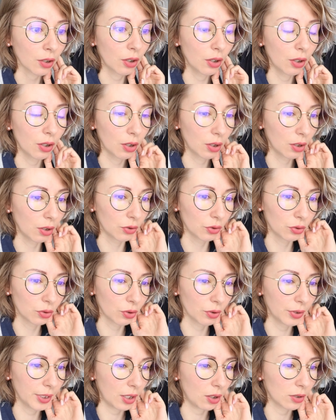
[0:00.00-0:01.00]

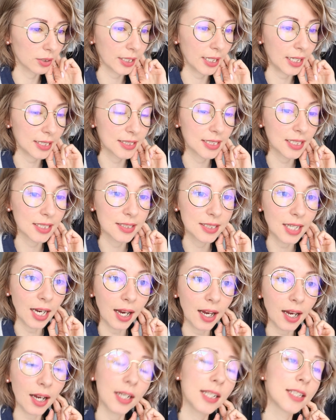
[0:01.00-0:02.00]
donc on est rentré assez
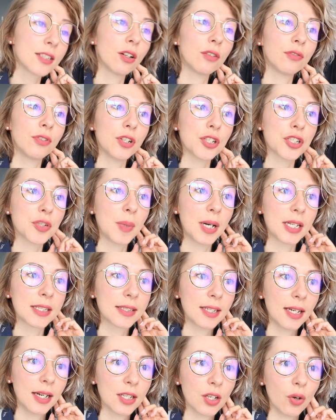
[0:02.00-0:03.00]
tard, les enfants ce
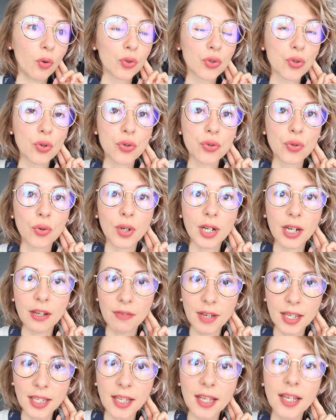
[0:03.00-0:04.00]
matin se sont
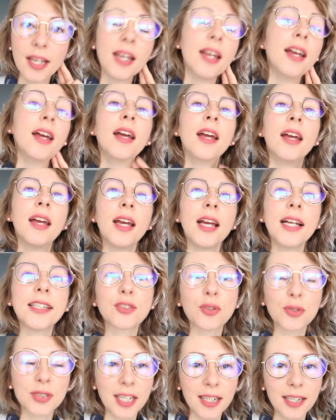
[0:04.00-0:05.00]
réveillés et
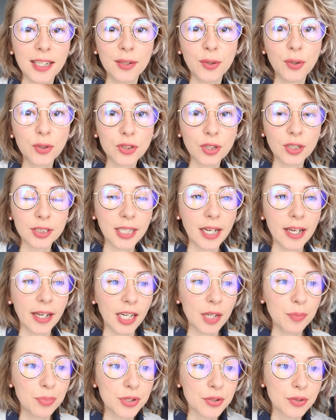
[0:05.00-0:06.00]
sont allés au centre
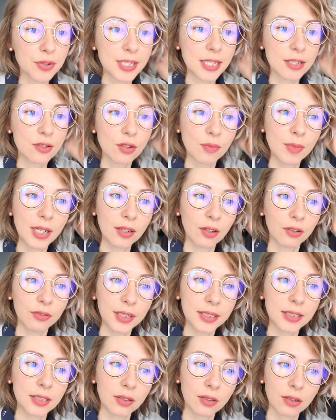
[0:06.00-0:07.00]
aéré puisque cette semaine en
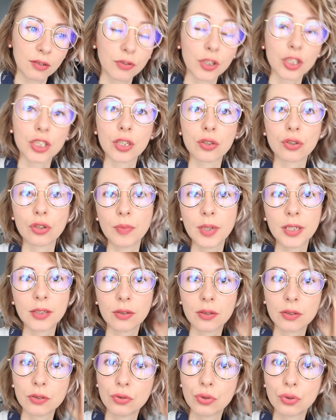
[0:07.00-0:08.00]
fait, enfin cette
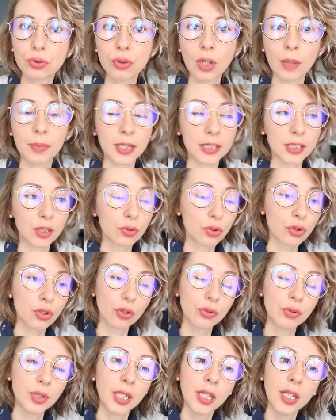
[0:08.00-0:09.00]
semaine du coup à partir
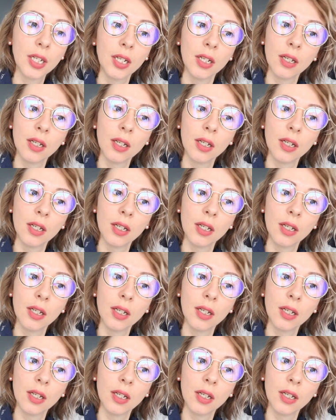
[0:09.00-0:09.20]
d'aujourd'hui,